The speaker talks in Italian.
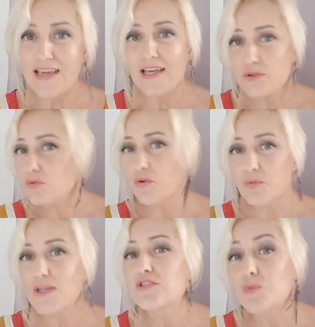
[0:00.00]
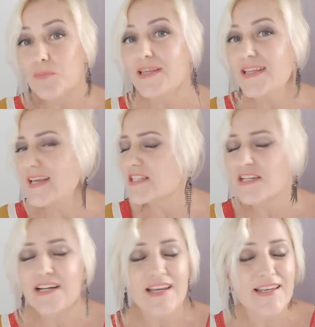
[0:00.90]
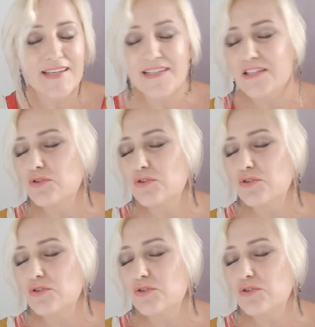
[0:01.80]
e tu come una stupidina ci credi